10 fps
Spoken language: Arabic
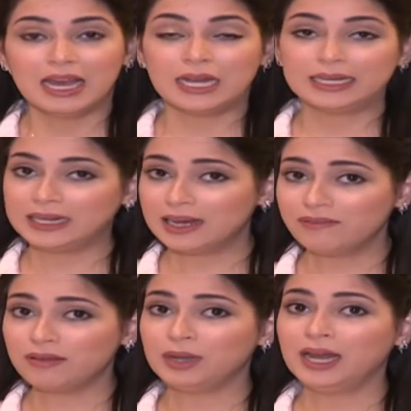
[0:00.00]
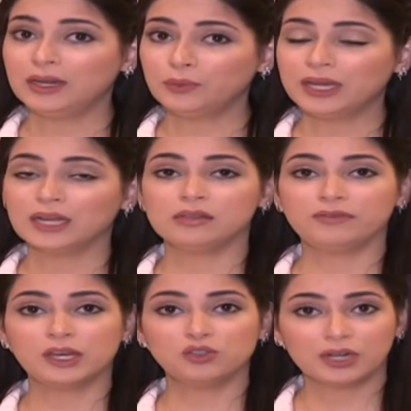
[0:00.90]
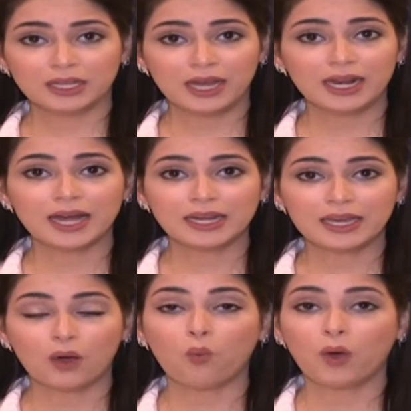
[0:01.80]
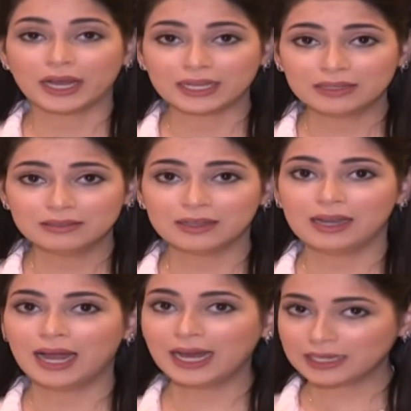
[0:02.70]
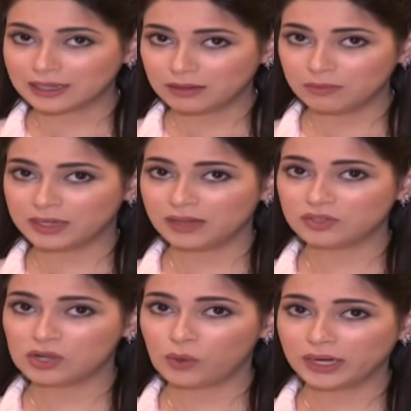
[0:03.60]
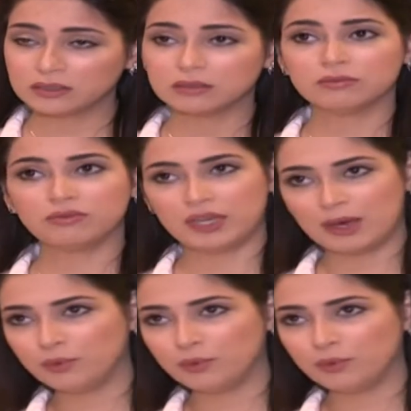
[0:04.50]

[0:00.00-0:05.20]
الكنافة من الحلويات اللي فيها سعرات حرارية وايد لكن بنفس الوقت فيها